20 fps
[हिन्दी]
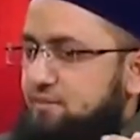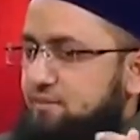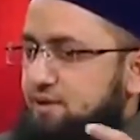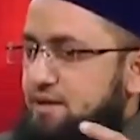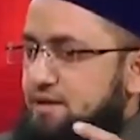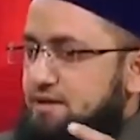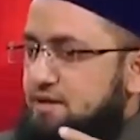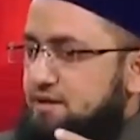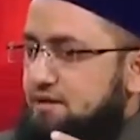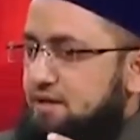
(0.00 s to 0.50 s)

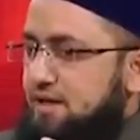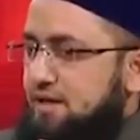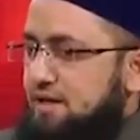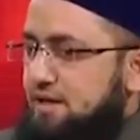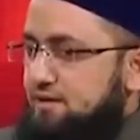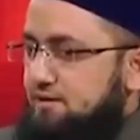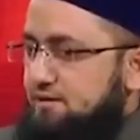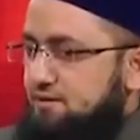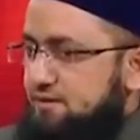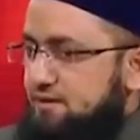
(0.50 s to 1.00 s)
फिर इसी
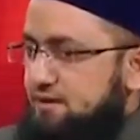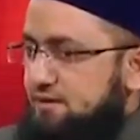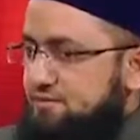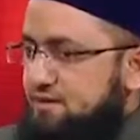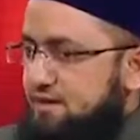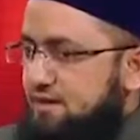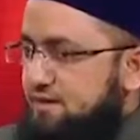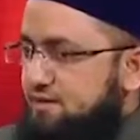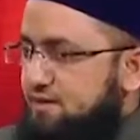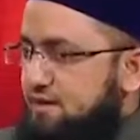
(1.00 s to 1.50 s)
तरह
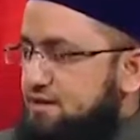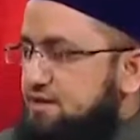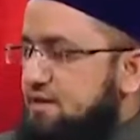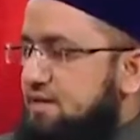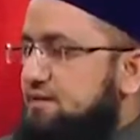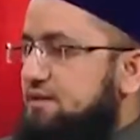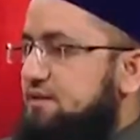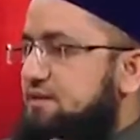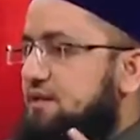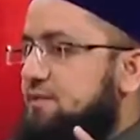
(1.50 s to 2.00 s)
नफसानी
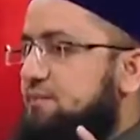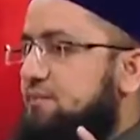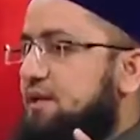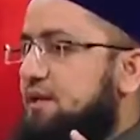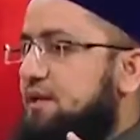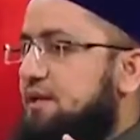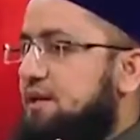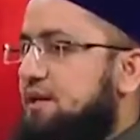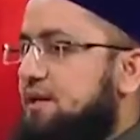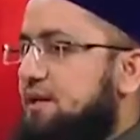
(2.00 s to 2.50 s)
ख्वाहिशात की
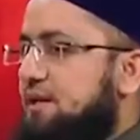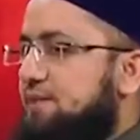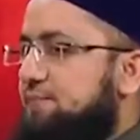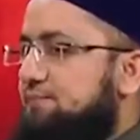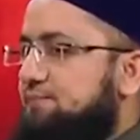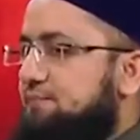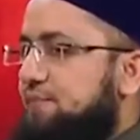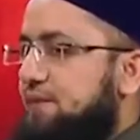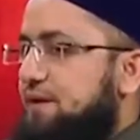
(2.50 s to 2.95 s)
तकमील के लिए